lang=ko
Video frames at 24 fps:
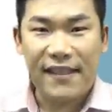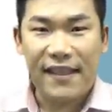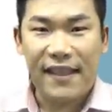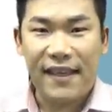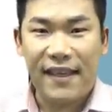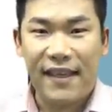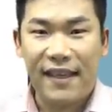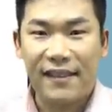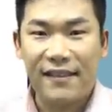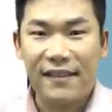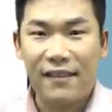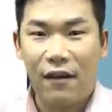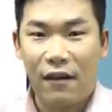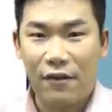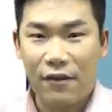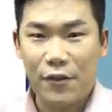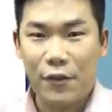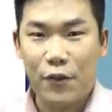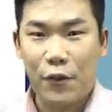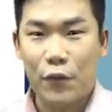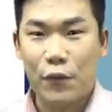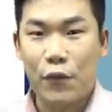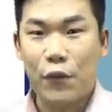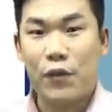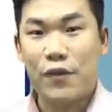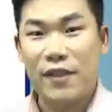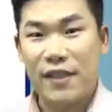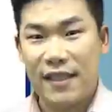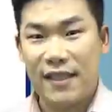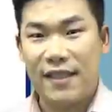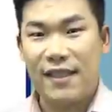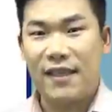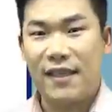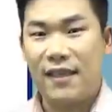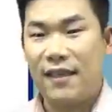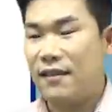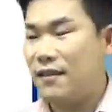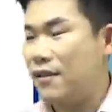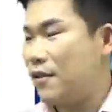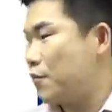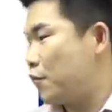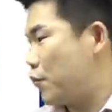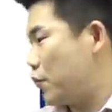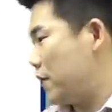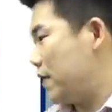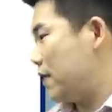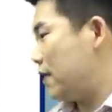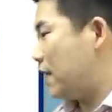대한 어느 정도 지식이 있는
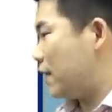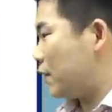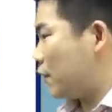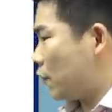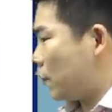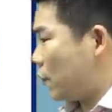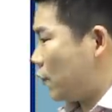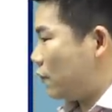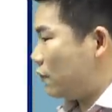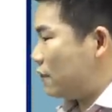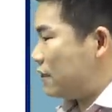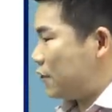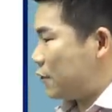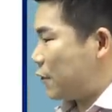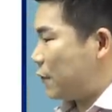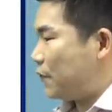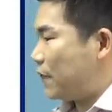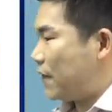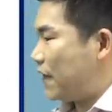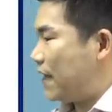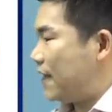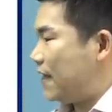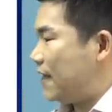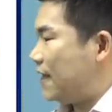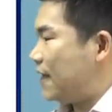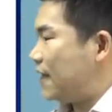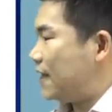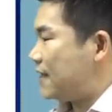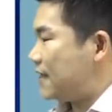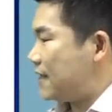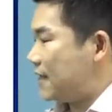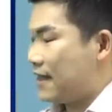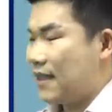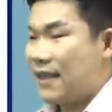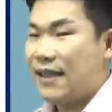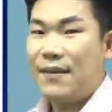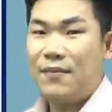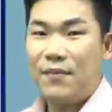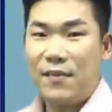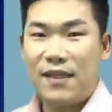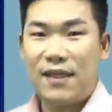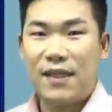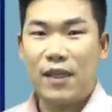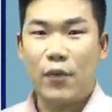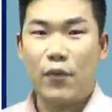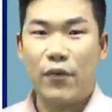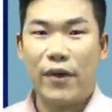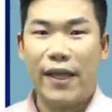분이라도 쉽게 이해하시기
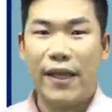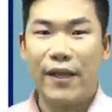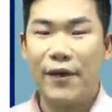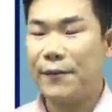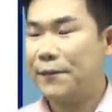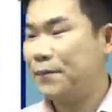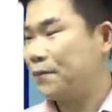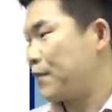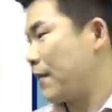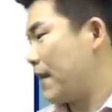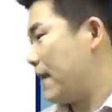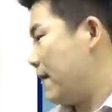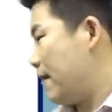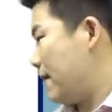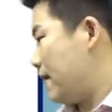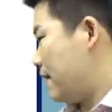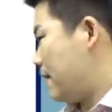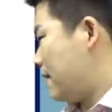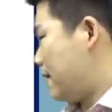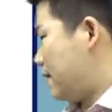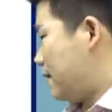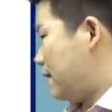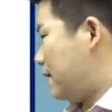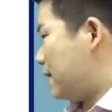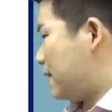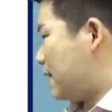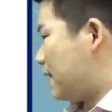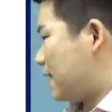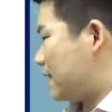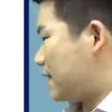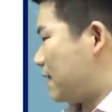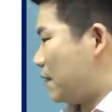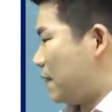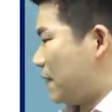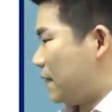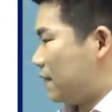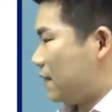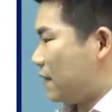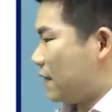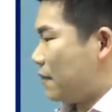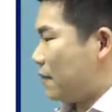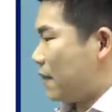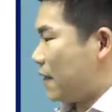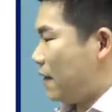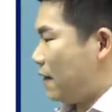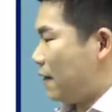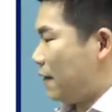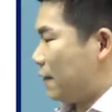힘드실 거예요. 어, 제가 설명을
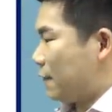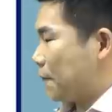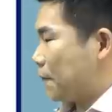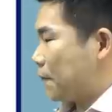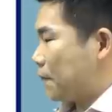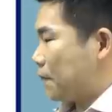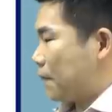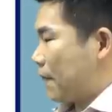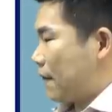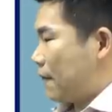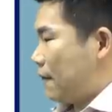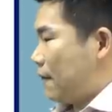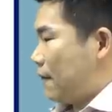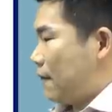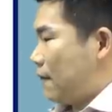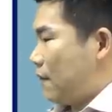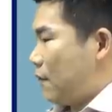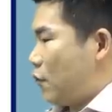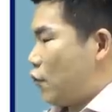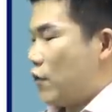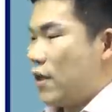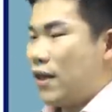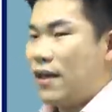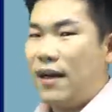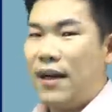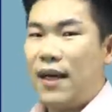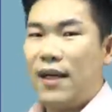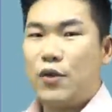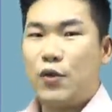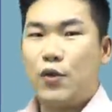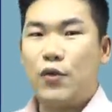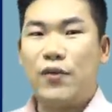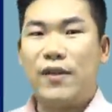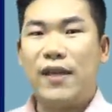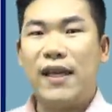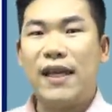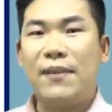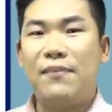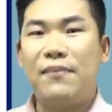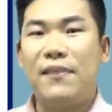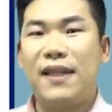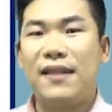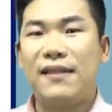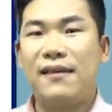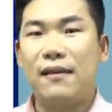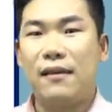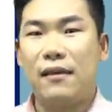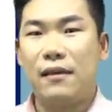드리면 우리가
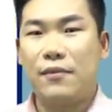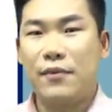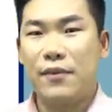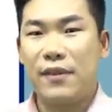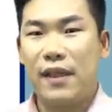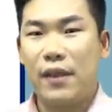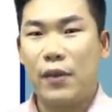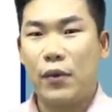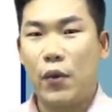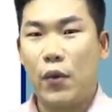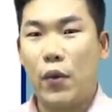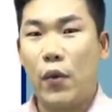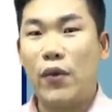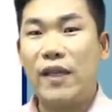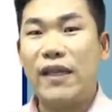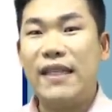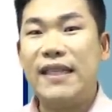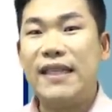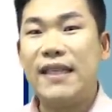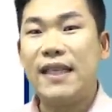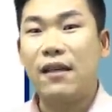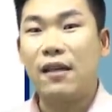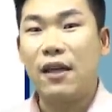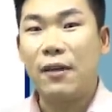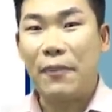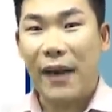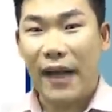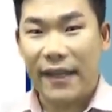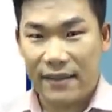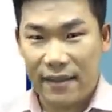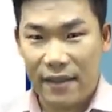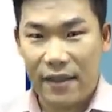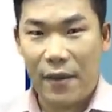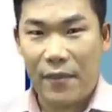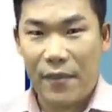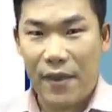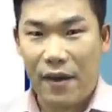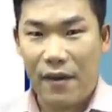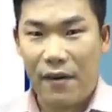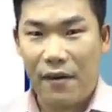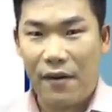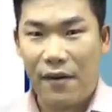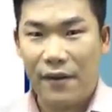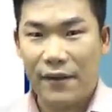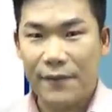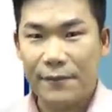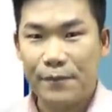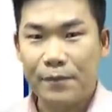주택임대 사업자로 인정을
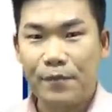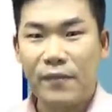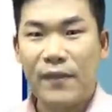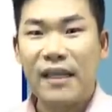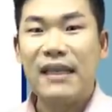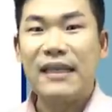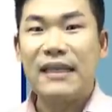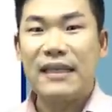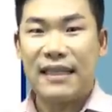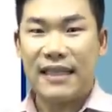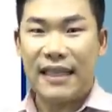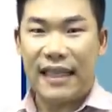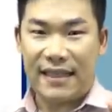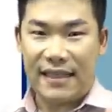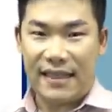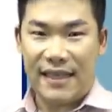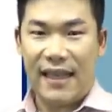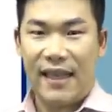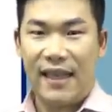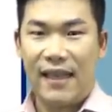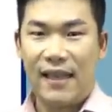받으려면 지자체,